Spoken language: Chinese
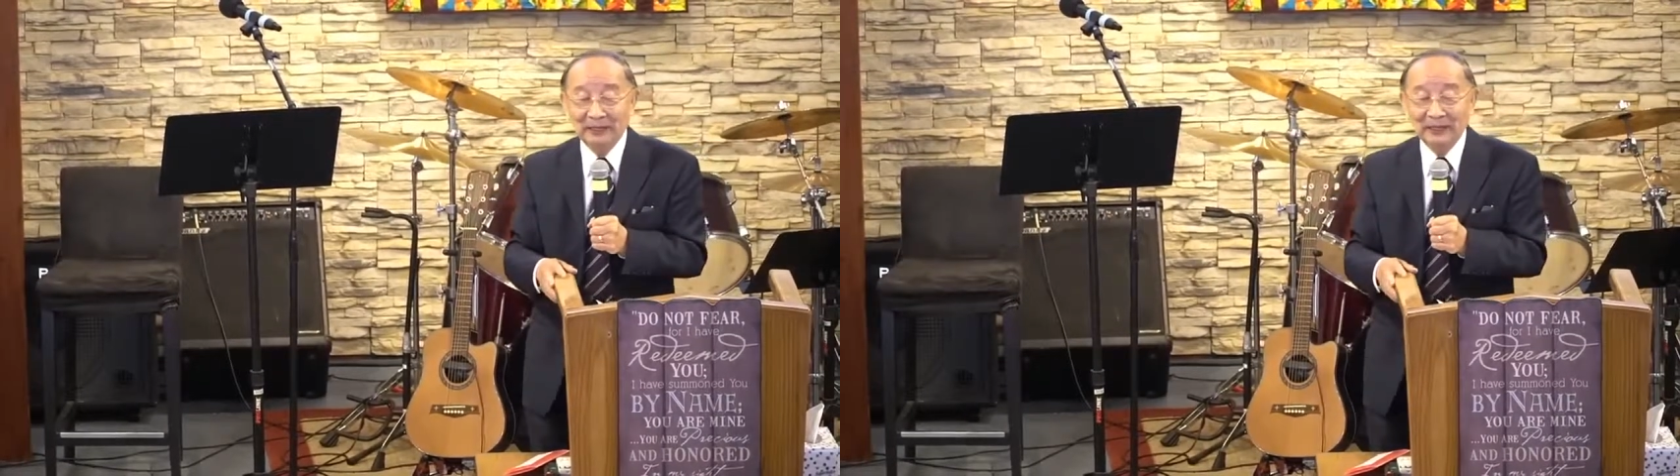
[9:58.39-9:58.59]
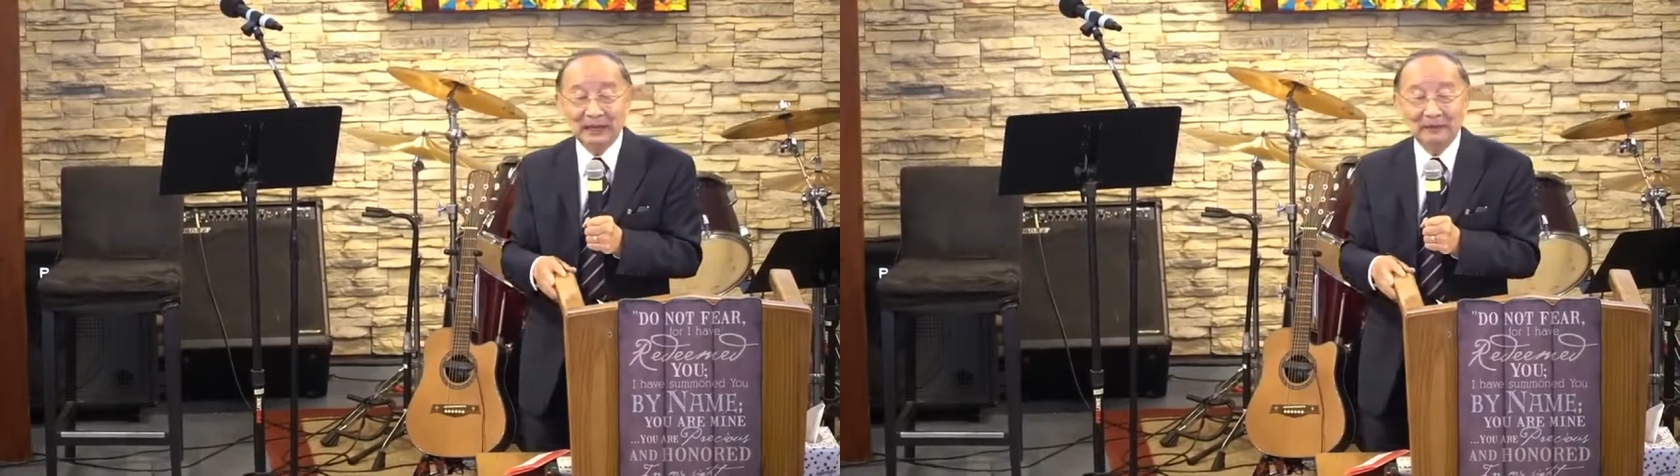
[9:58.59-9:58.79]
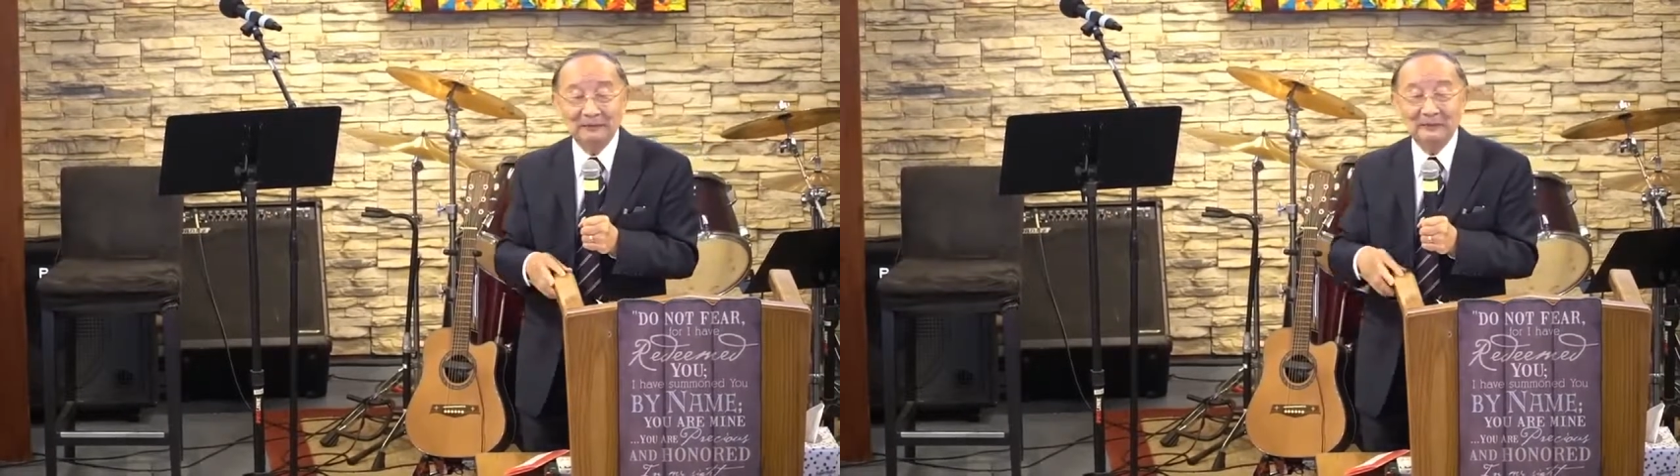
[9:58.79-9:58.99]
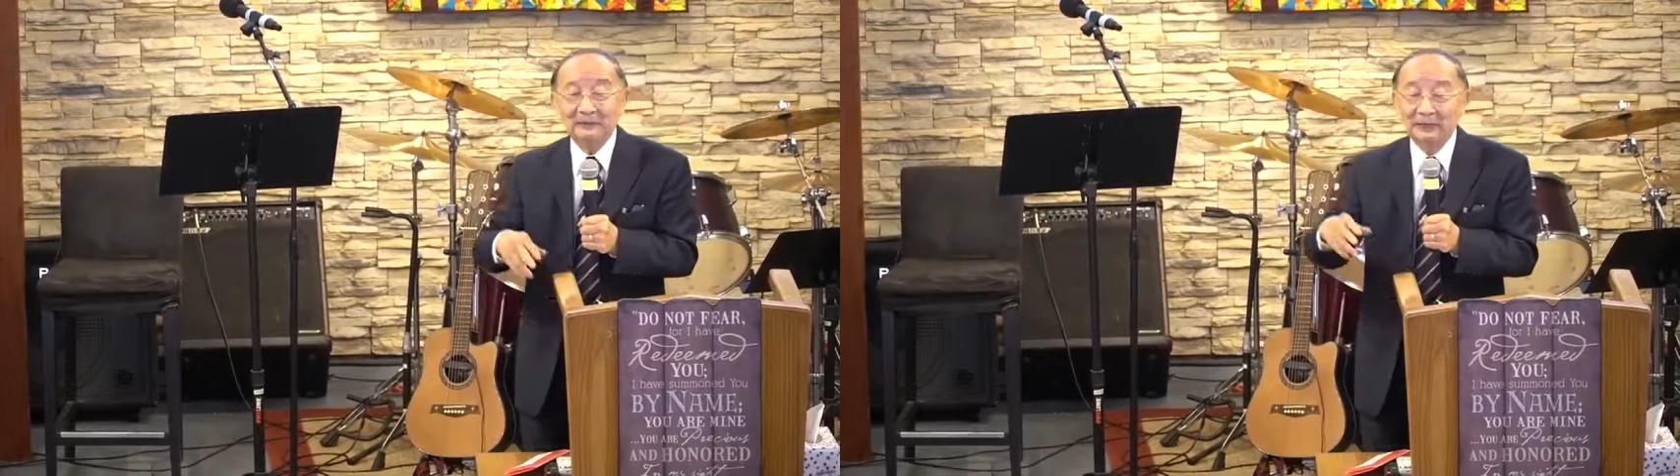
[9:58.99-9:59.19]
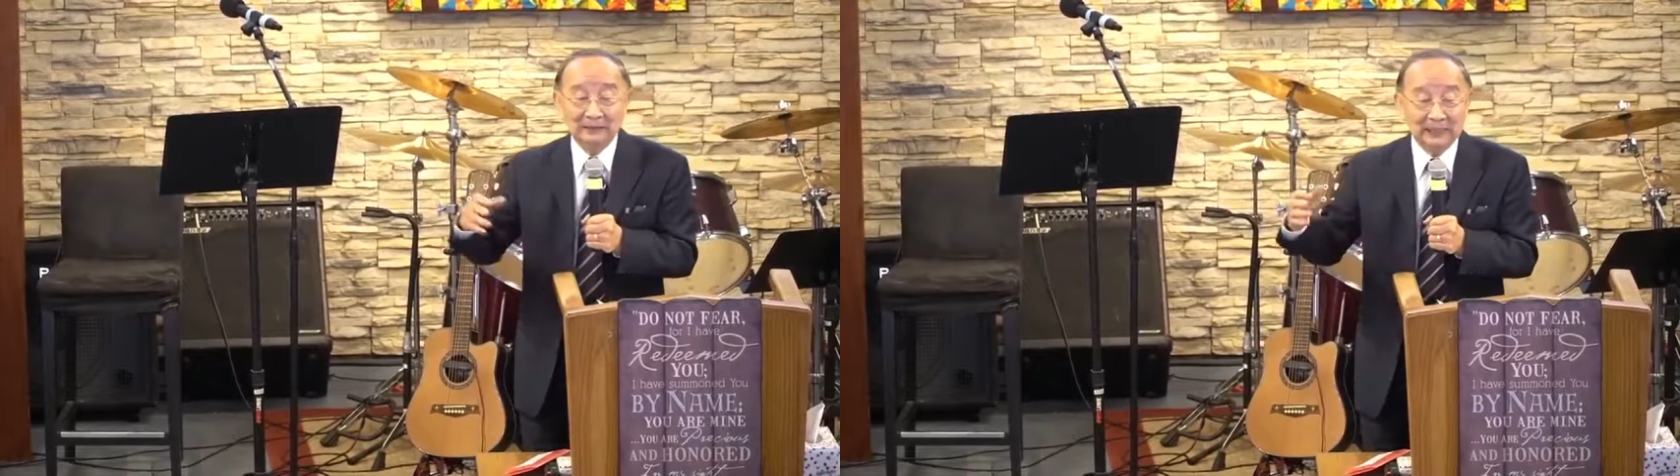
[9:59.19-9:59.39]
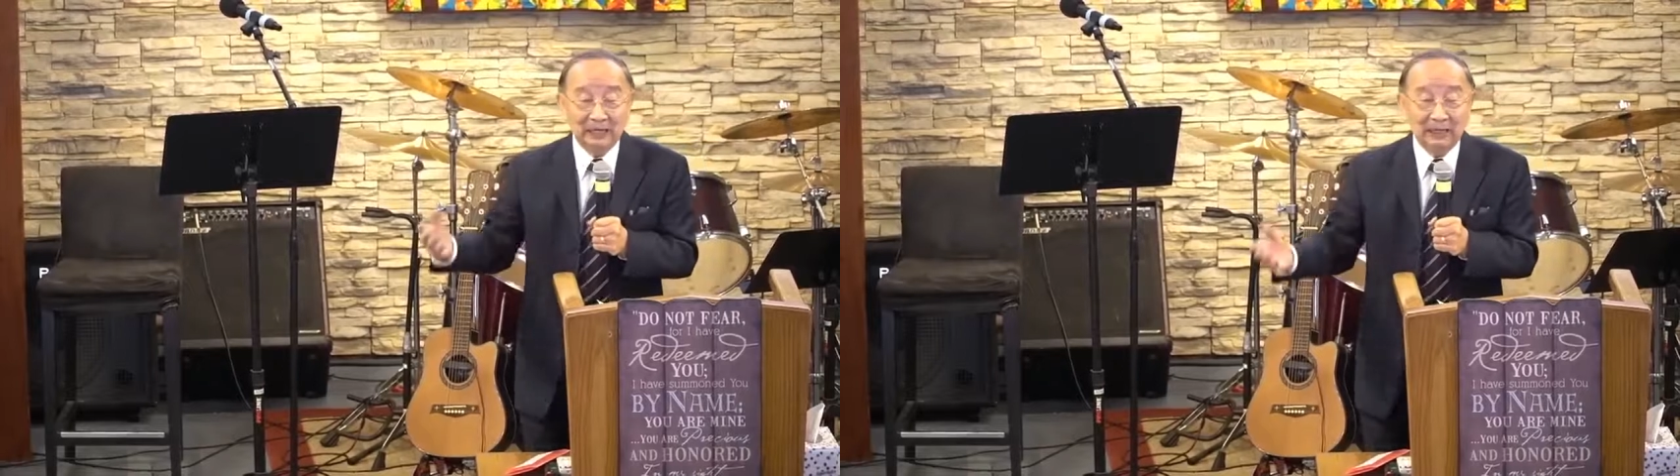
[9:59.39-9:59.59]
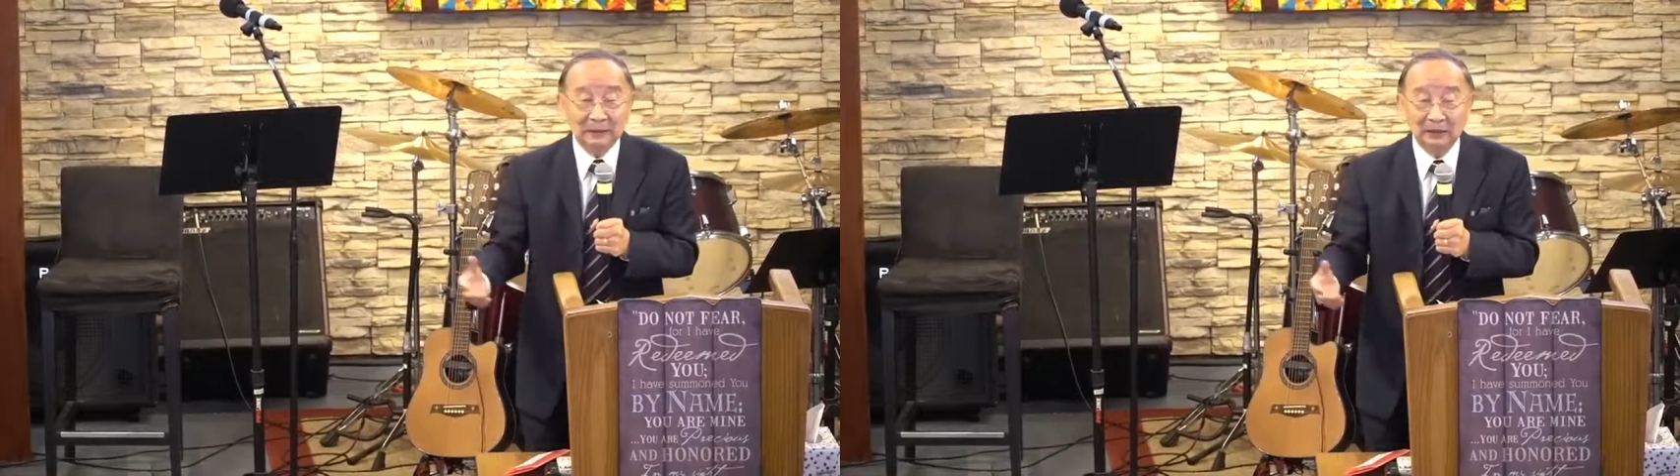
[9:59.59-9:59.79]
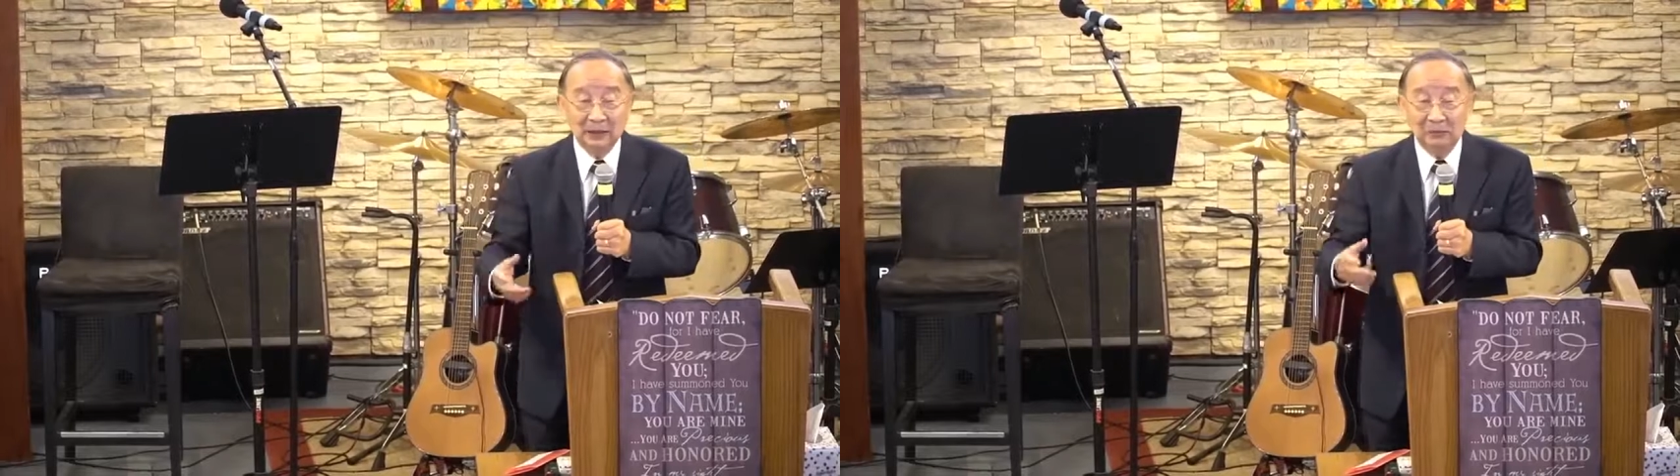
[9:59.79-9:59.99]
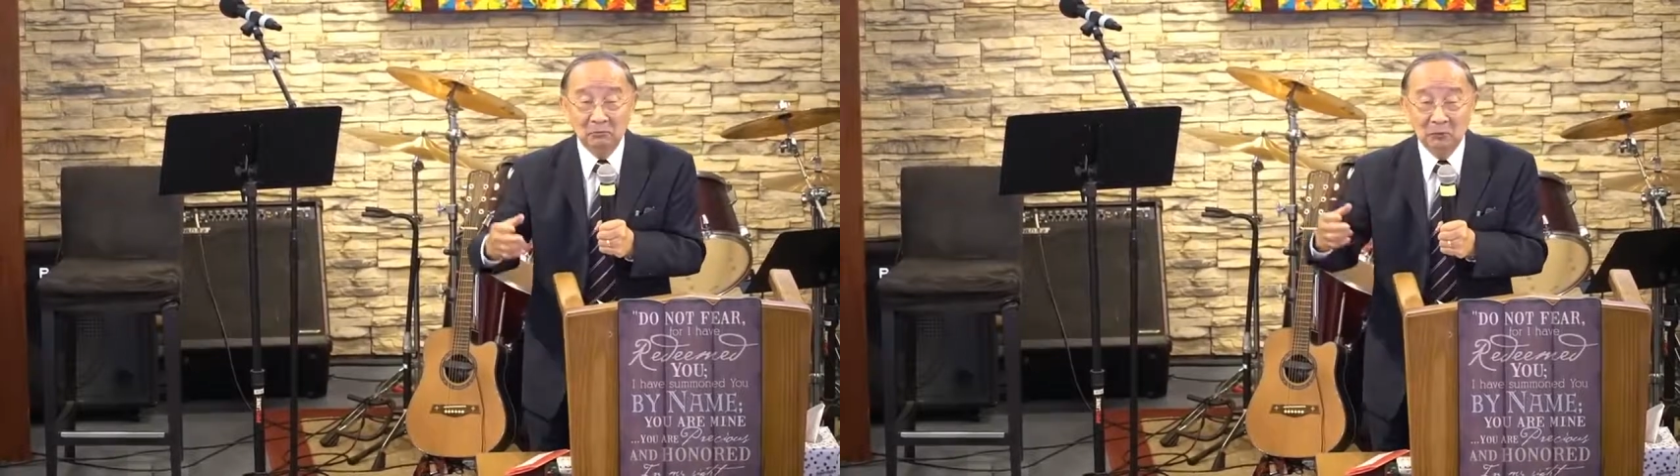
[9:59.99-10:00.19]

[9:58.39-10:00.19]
好，那当然这里